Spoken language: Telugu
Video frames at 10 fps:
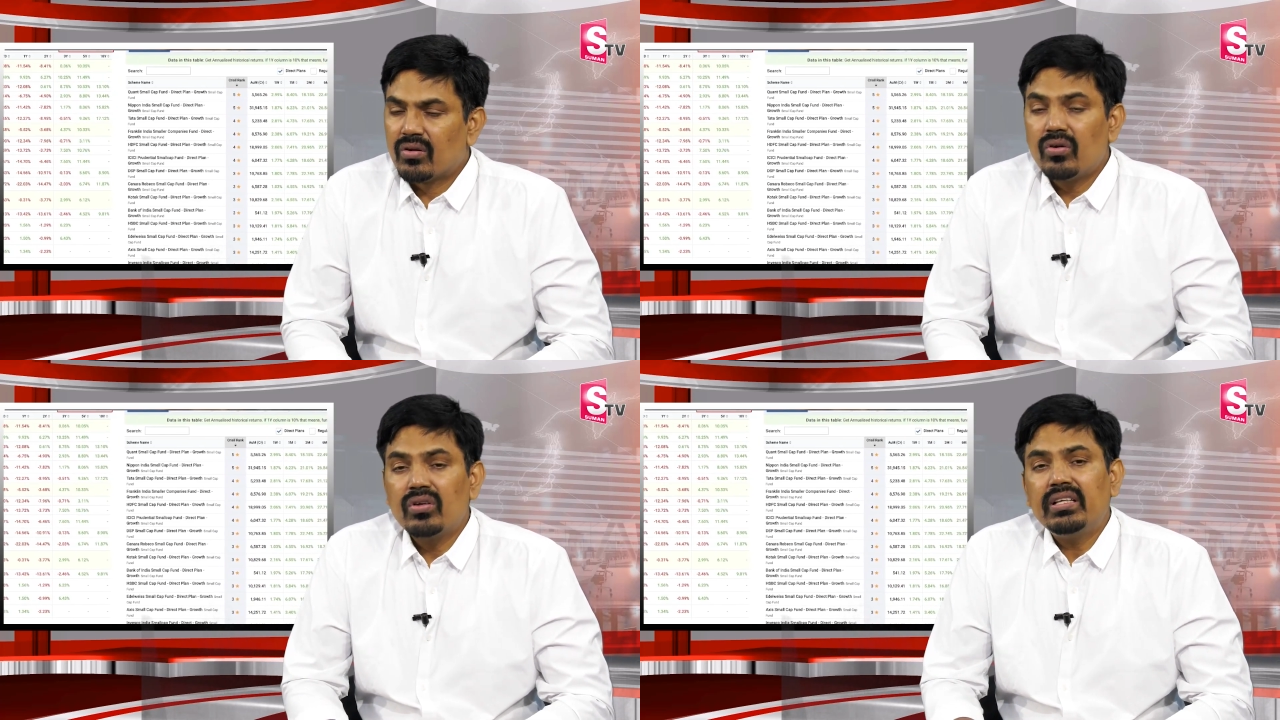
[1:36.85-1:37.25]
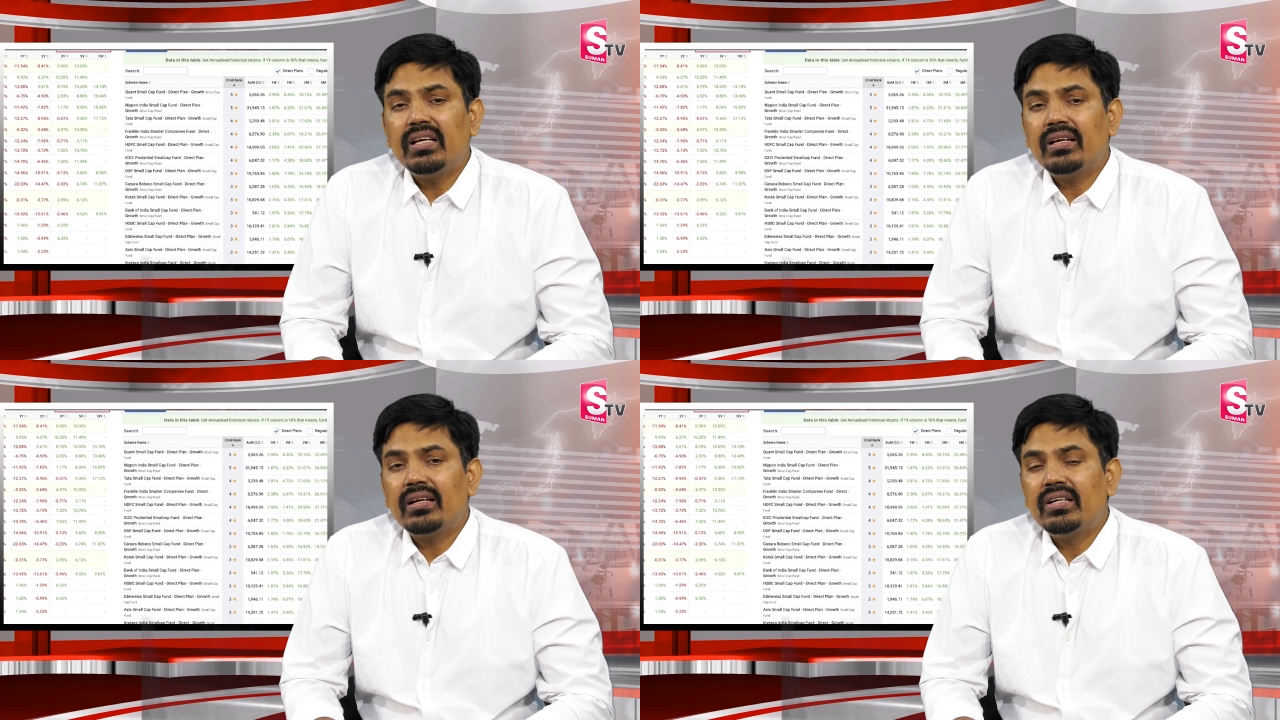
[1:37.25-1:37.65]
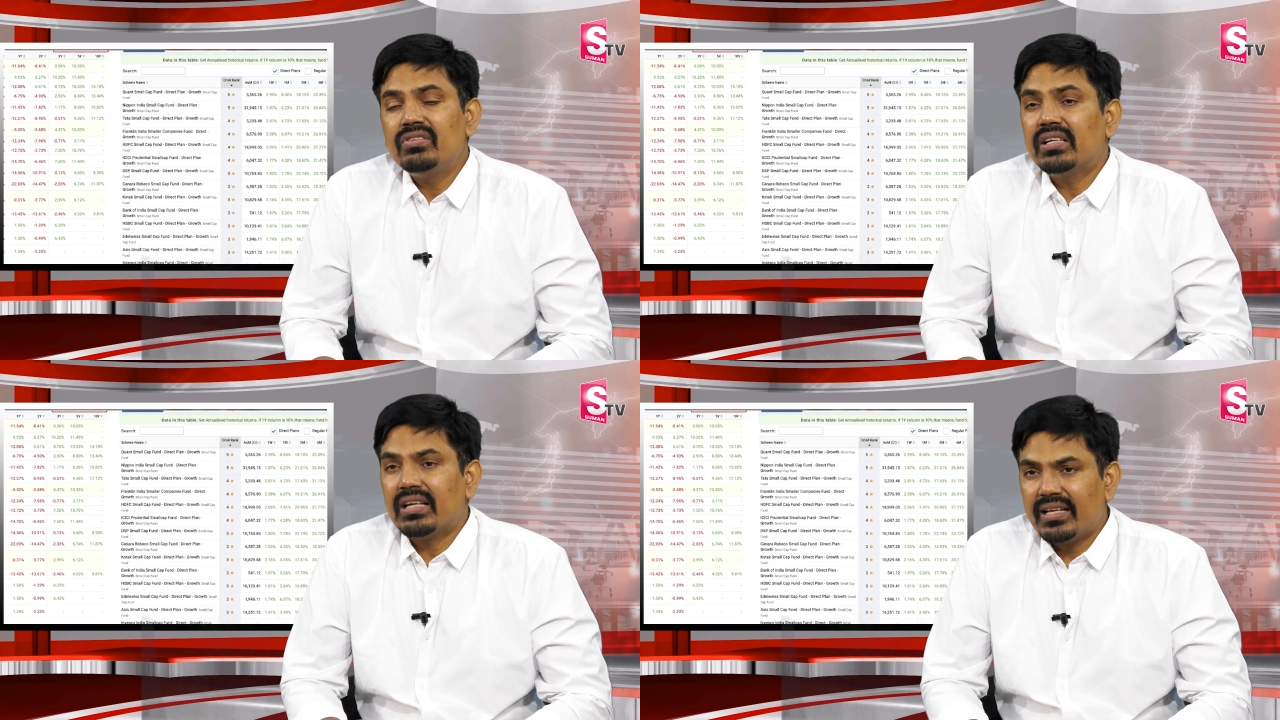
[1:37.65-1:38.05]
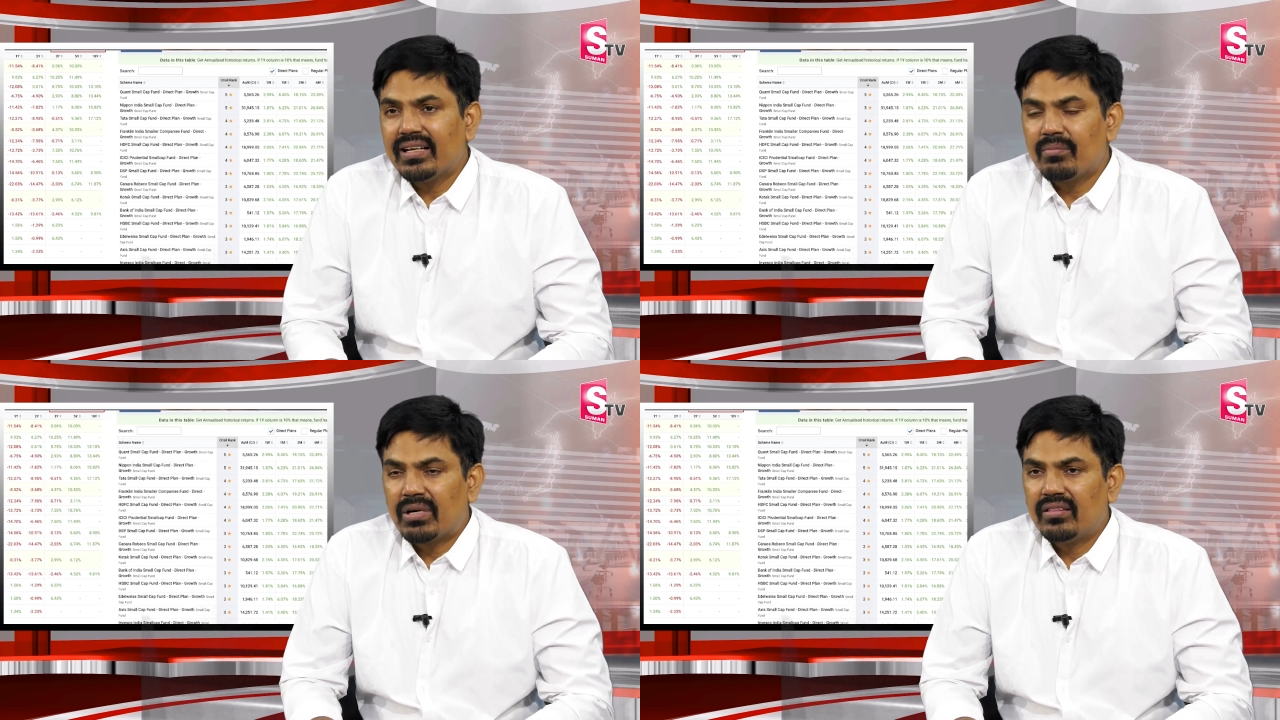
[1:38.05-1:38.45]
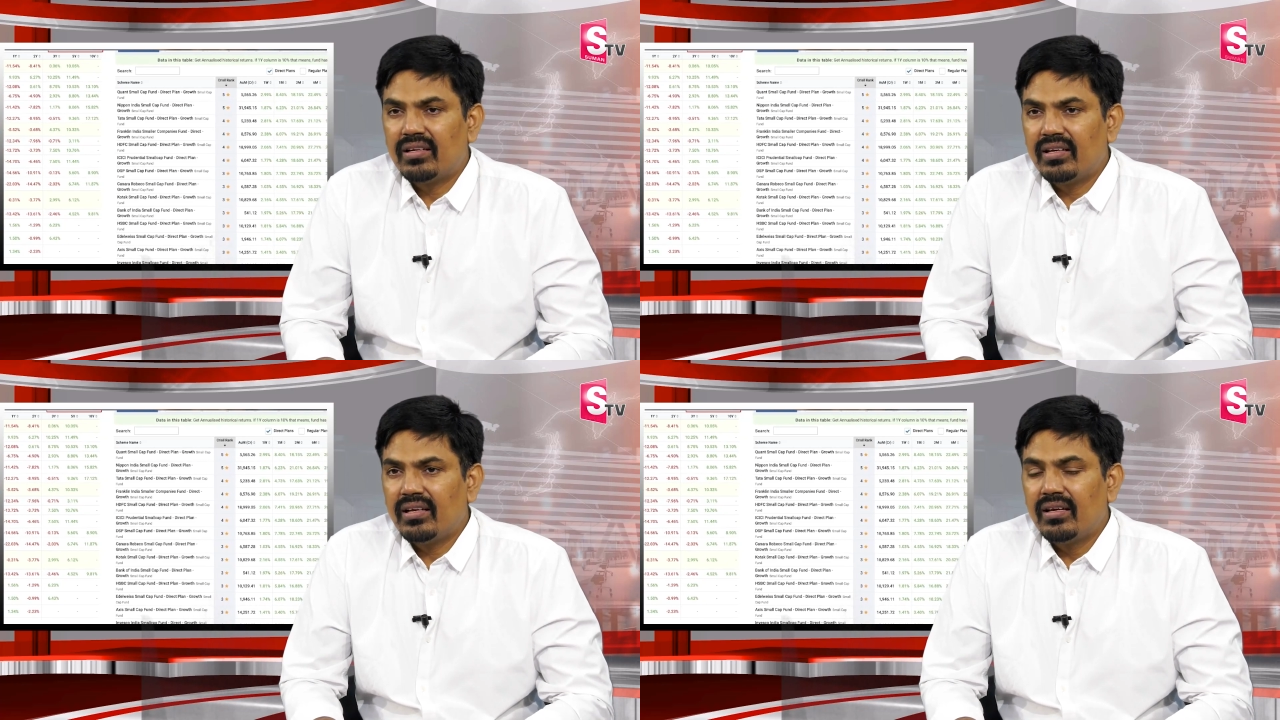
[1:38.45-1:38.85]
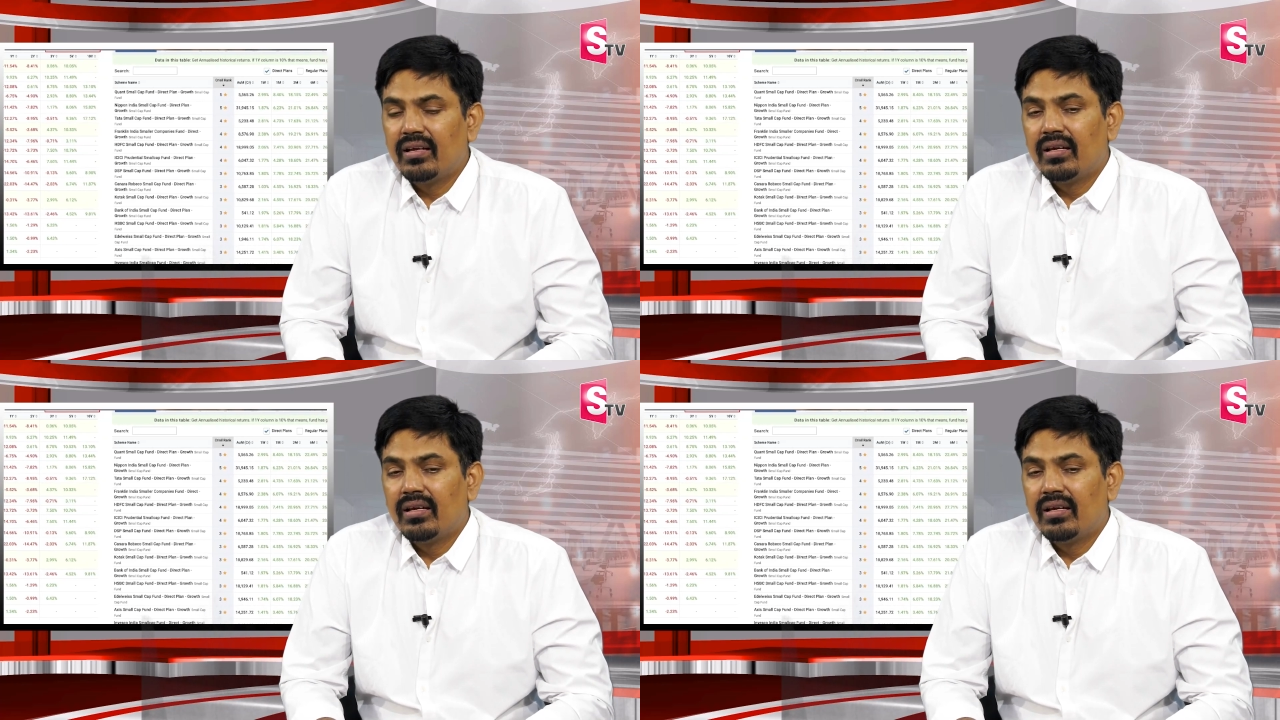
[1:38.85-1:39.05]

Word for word: రెండోది డివిజన్ క్లియర్ కనబడుతుందండి